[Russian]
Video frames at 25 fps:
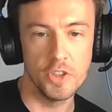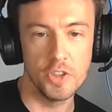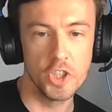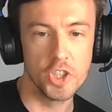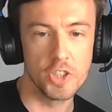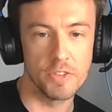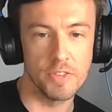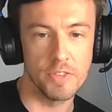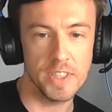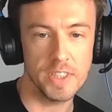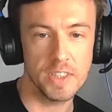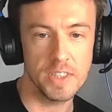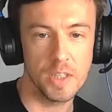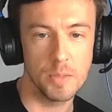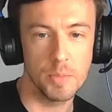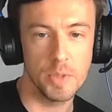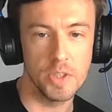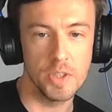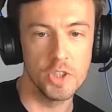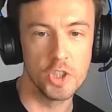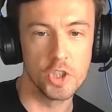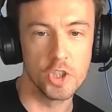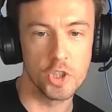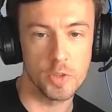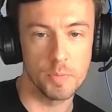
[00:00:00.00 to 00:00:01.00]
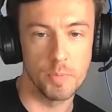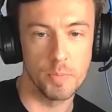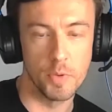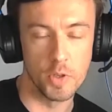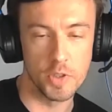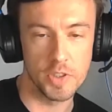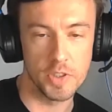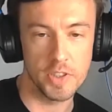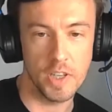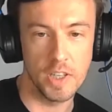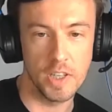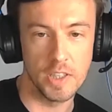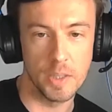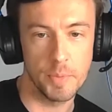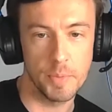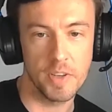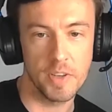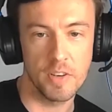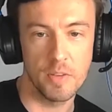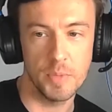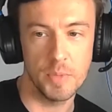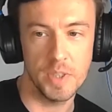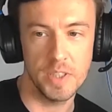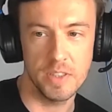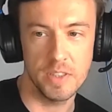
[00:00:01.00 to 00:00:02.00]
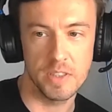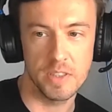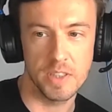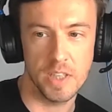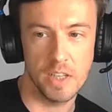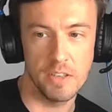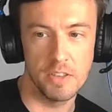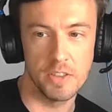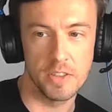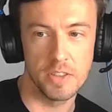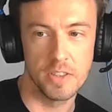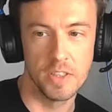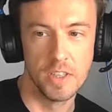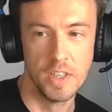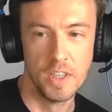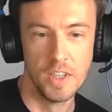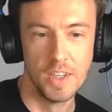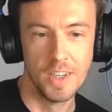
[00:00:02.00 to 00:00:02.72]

ниже Вестхэма, ниже Спорс, а на первом месте ставит